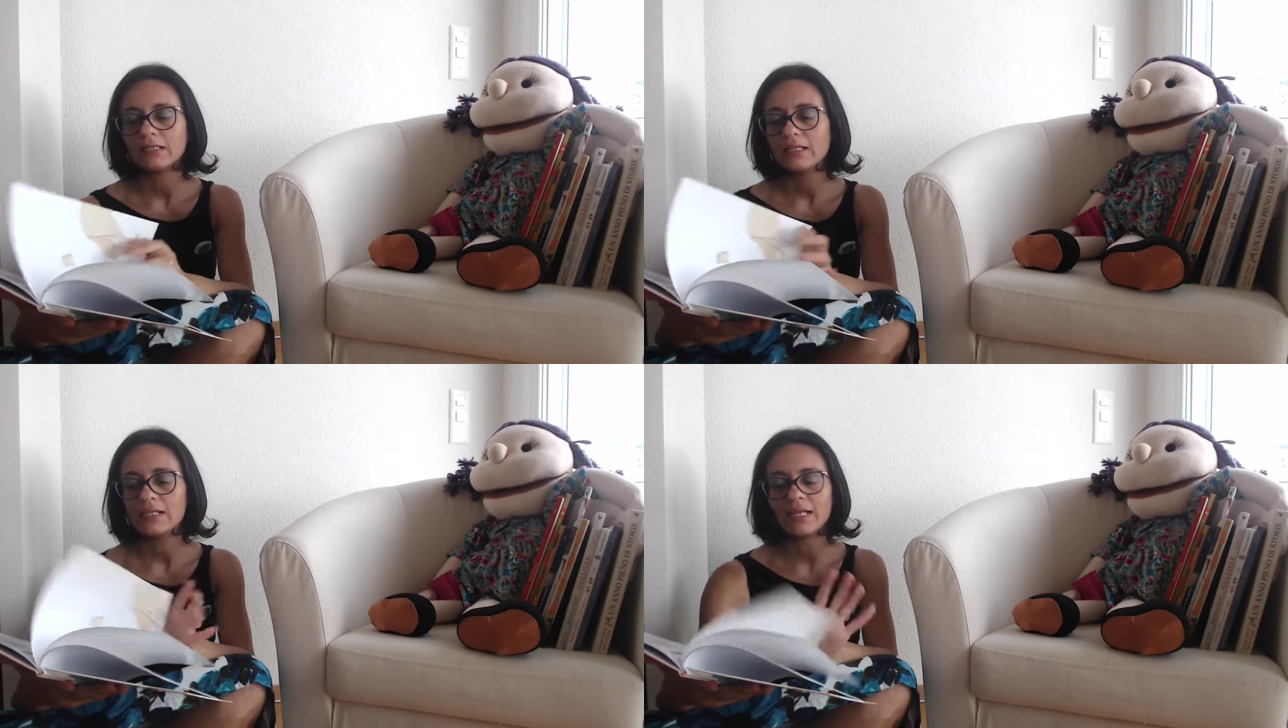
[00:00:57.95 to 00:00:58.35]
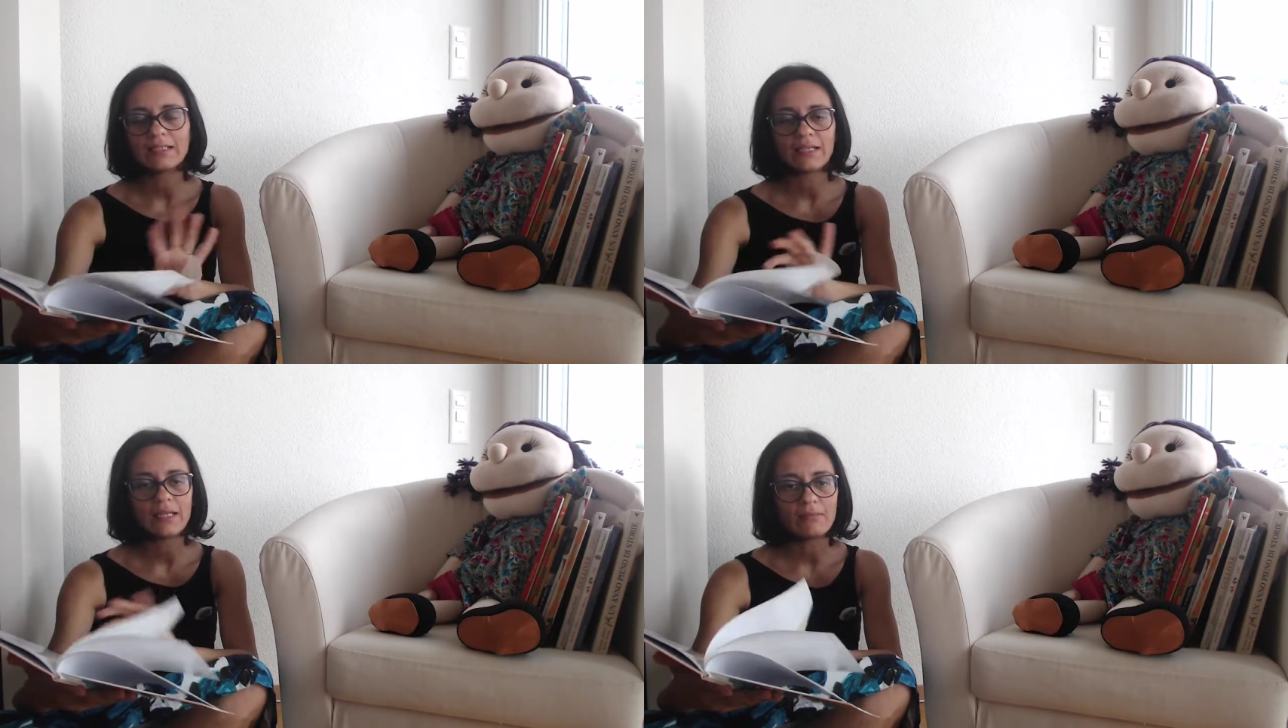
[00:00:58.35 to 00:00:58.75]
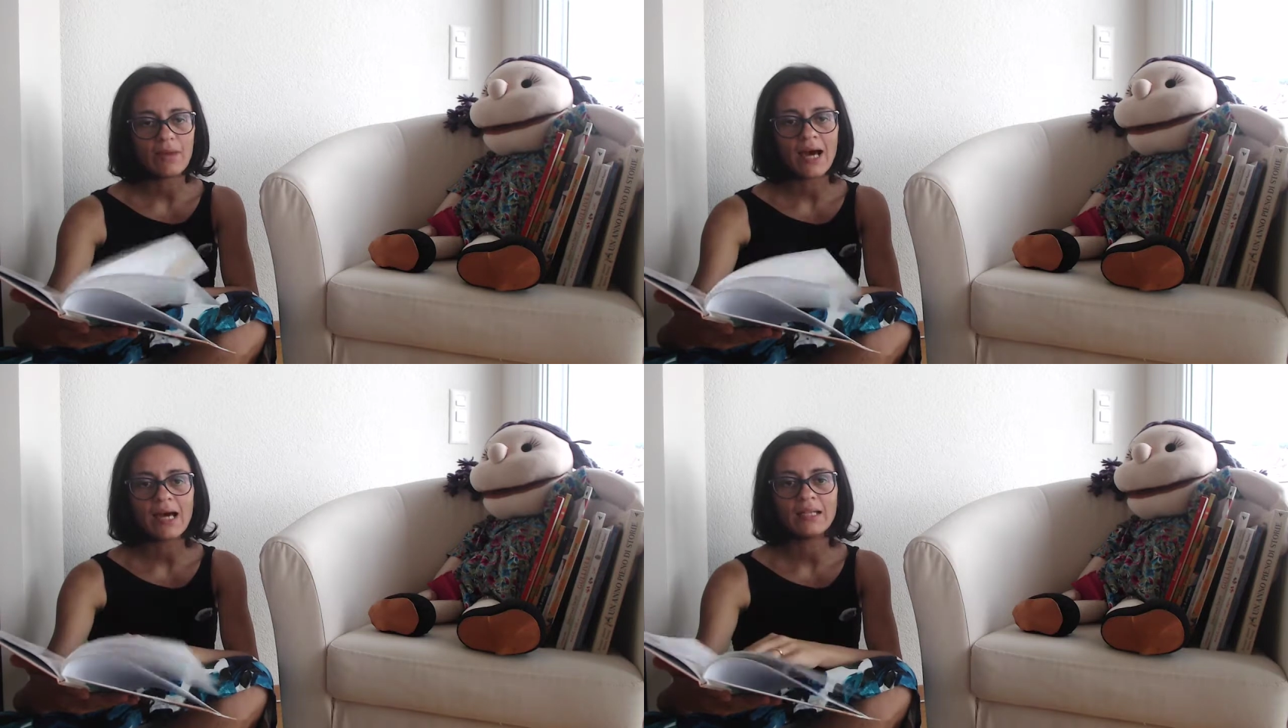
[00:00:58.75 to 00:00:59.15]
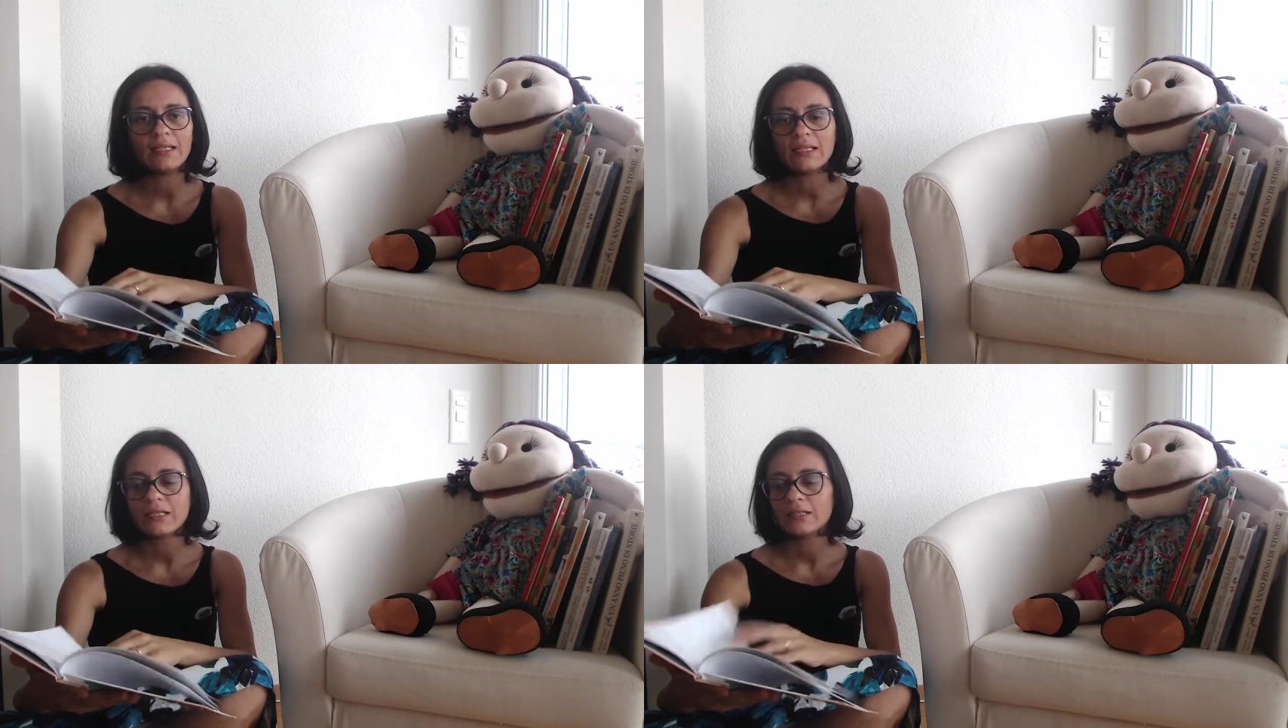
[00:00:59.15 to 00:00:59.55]
degli altri
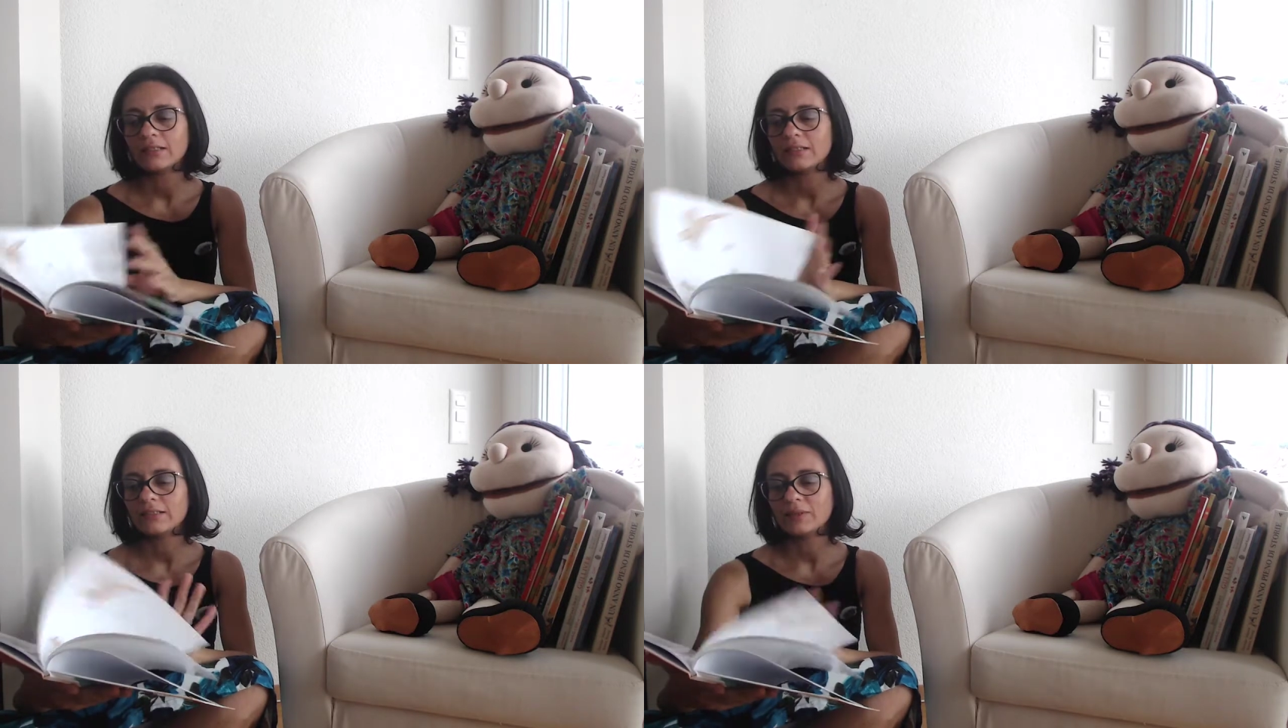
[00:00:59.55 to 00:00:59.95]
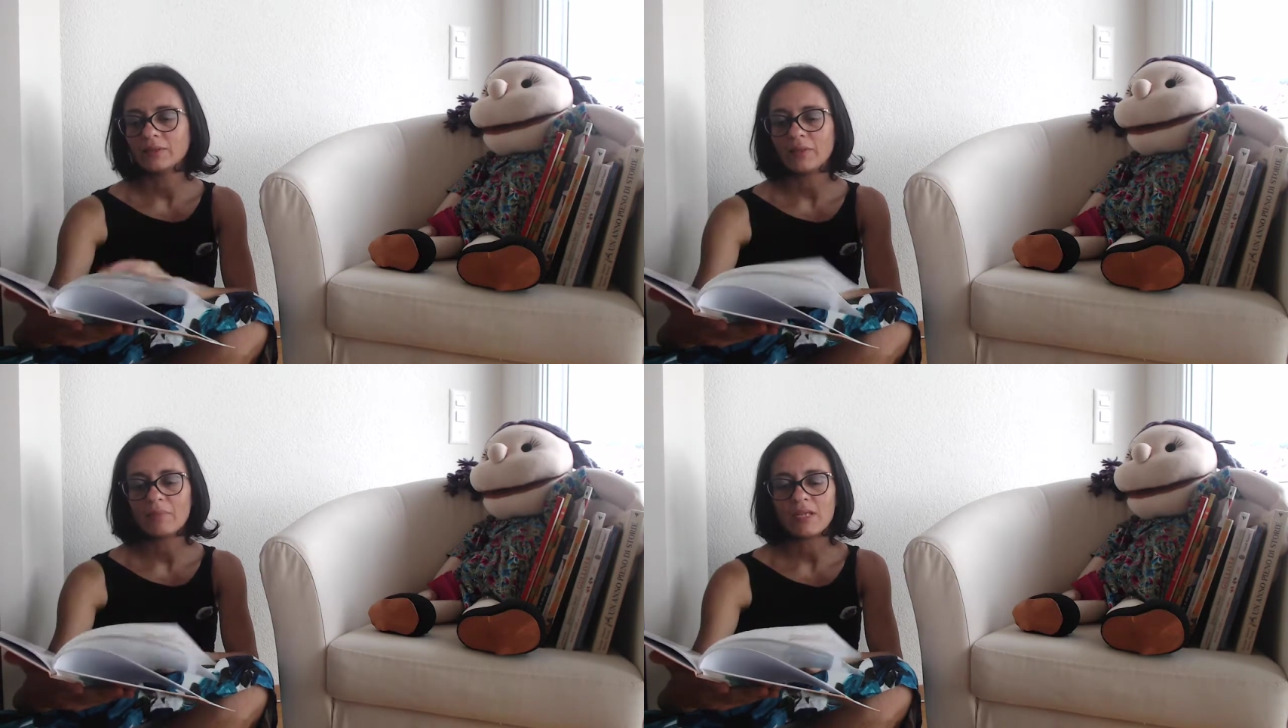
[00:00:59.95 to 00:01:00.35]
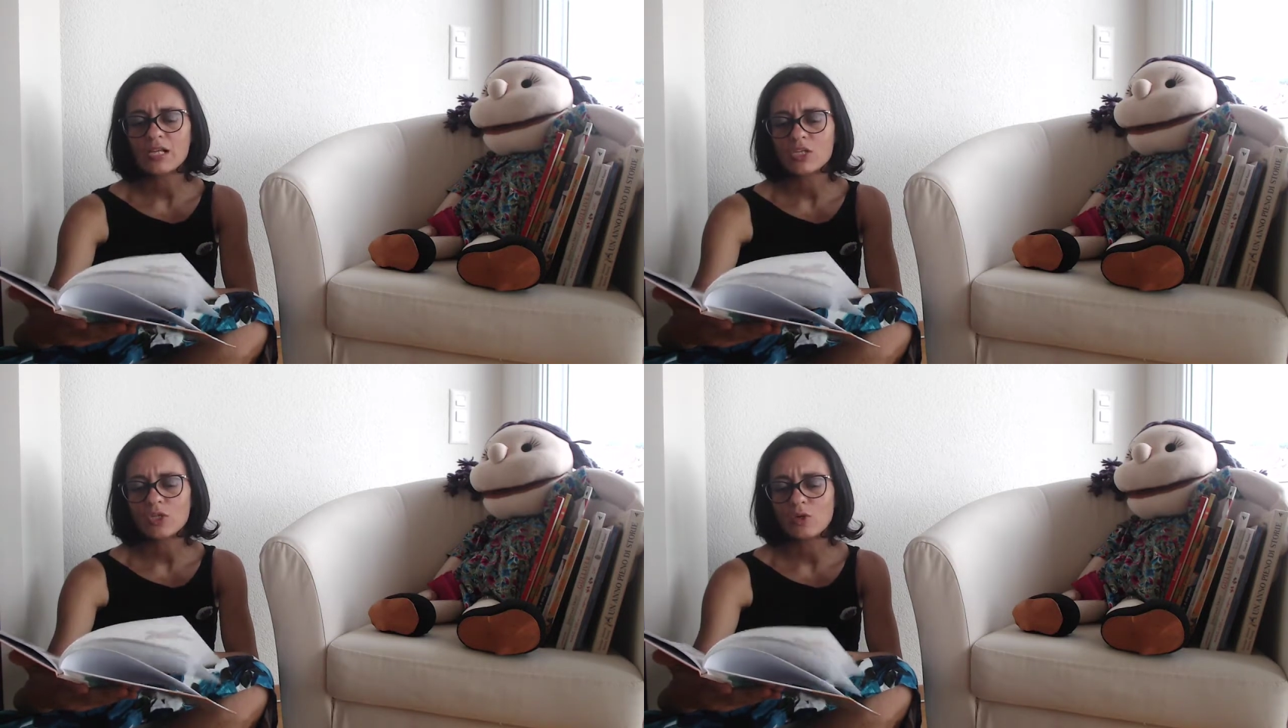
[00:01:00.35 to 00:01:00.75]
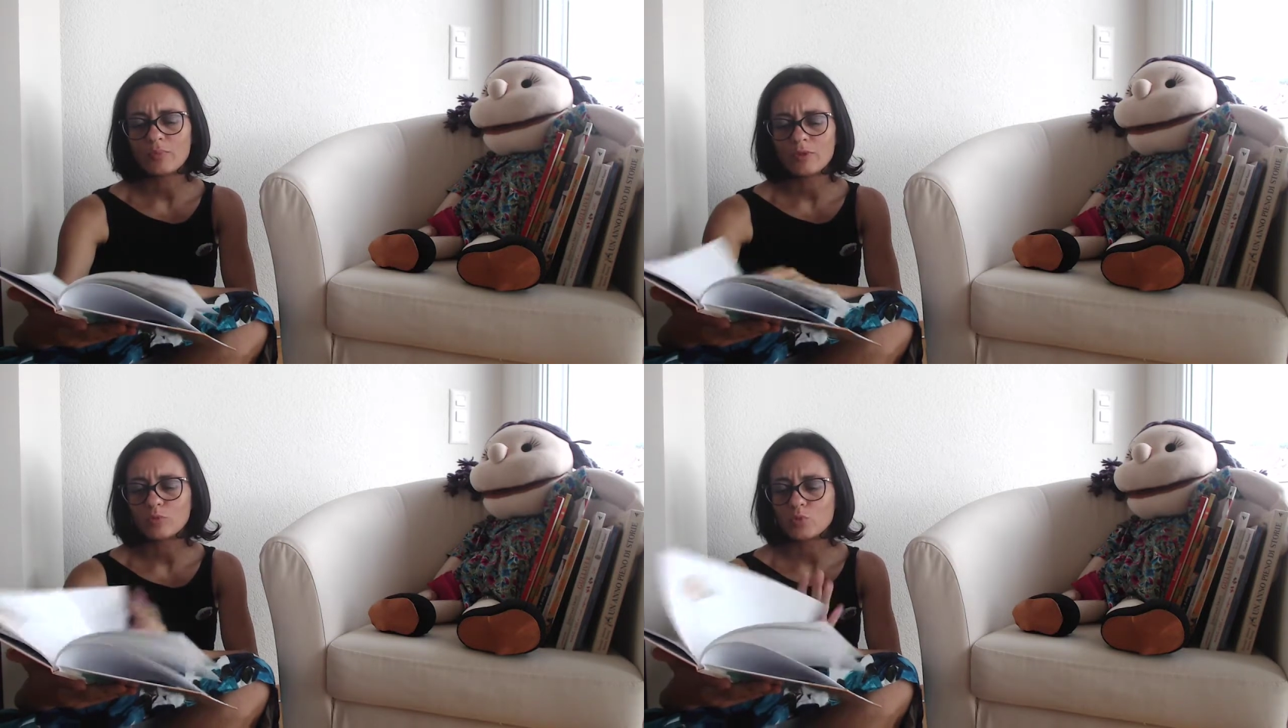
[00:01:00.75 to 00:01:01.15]
animali, eh, ammira il cielo
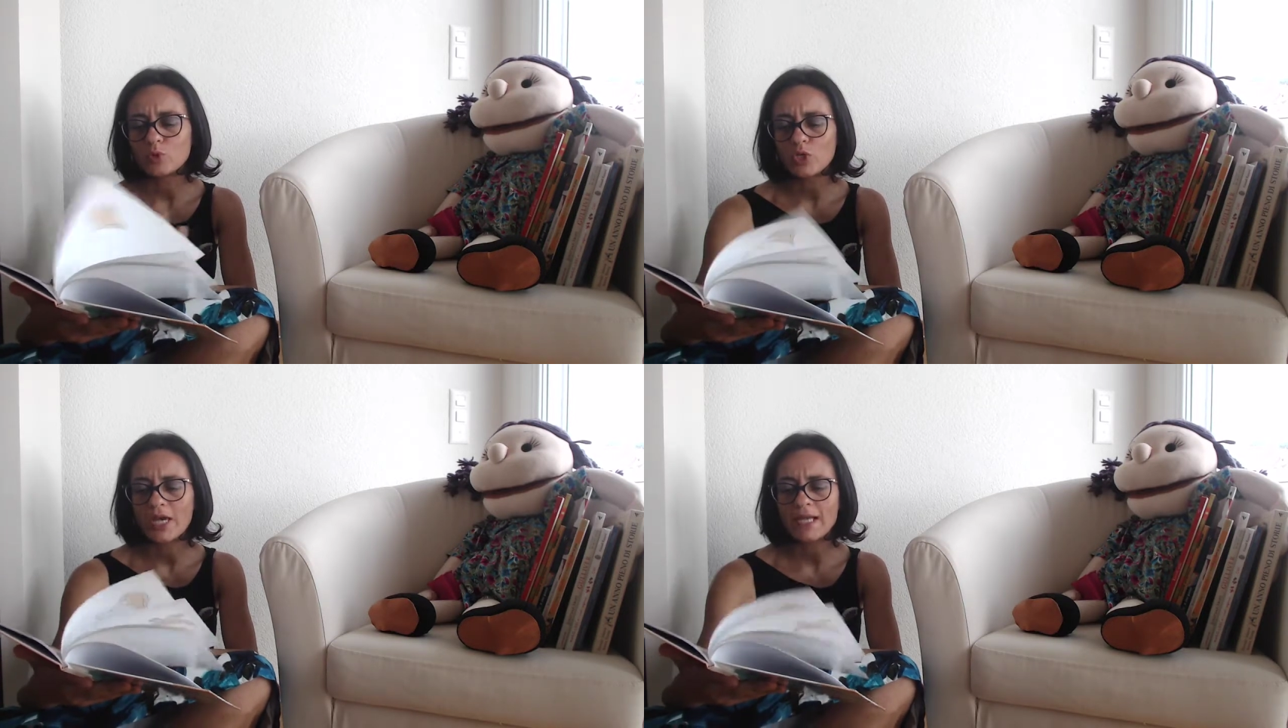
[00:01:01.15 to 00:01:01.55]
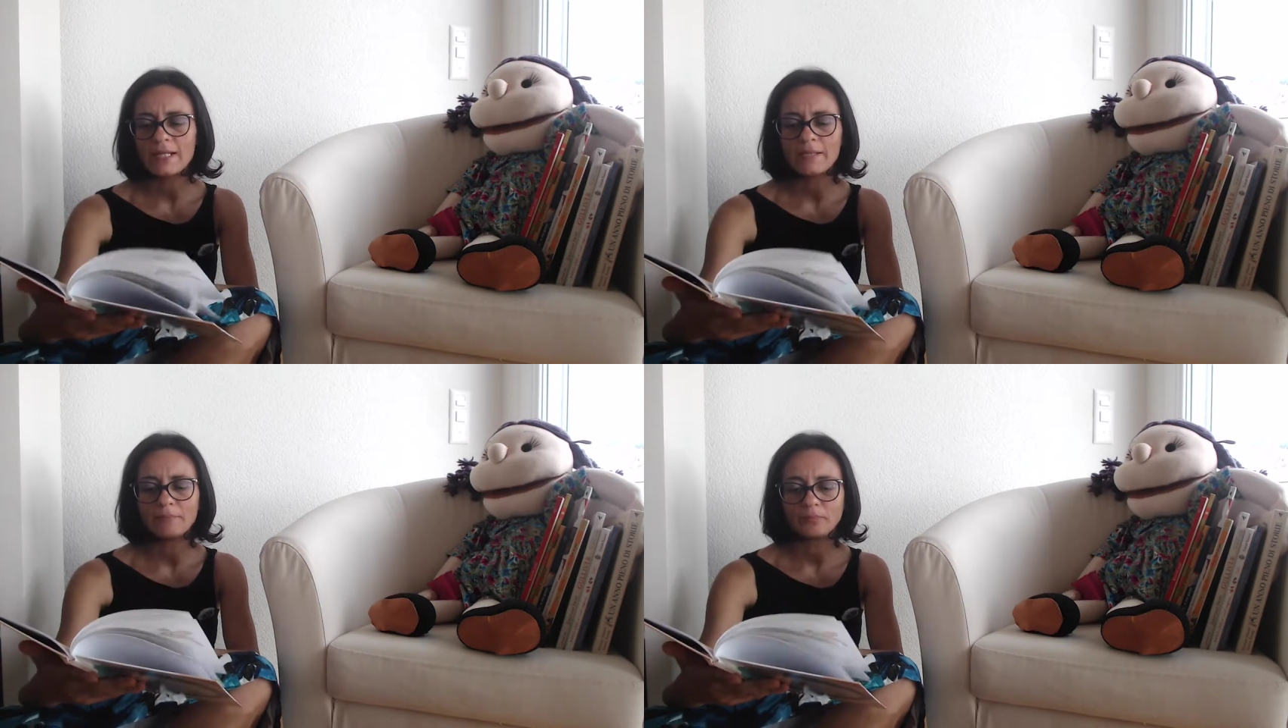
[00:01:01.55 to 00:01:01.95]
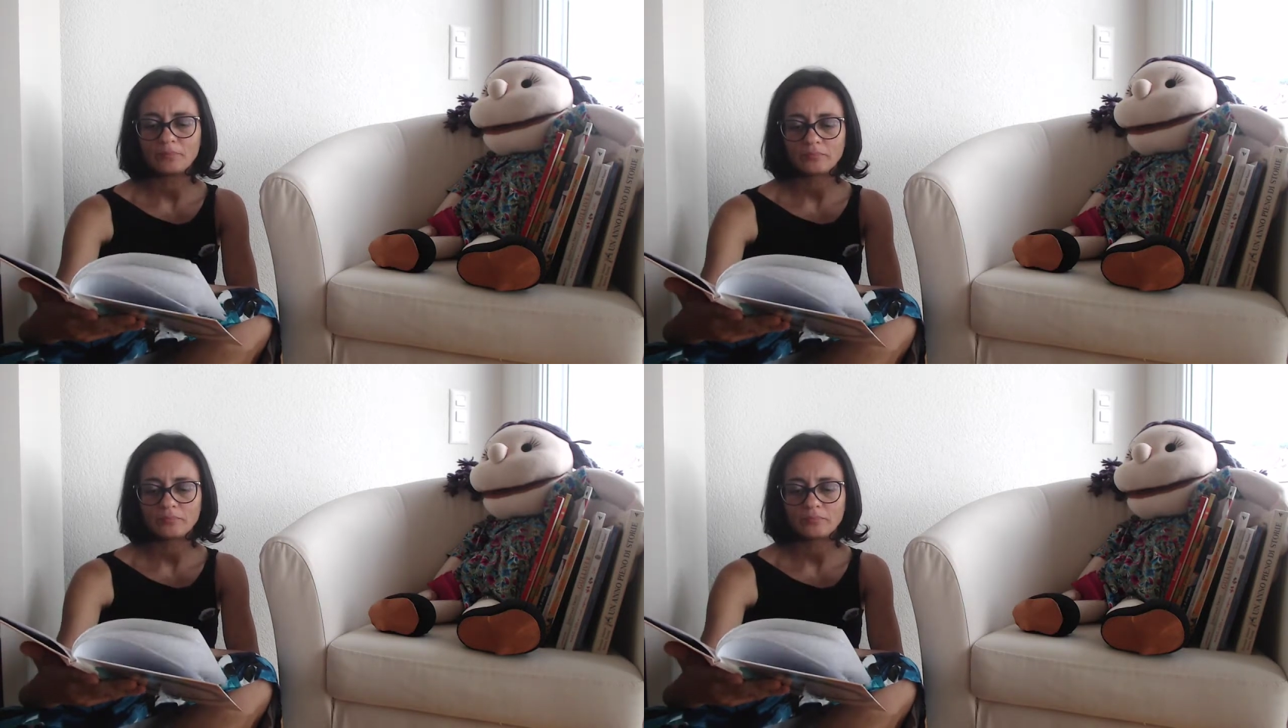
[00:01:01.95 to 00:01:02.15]
pieno di uccelli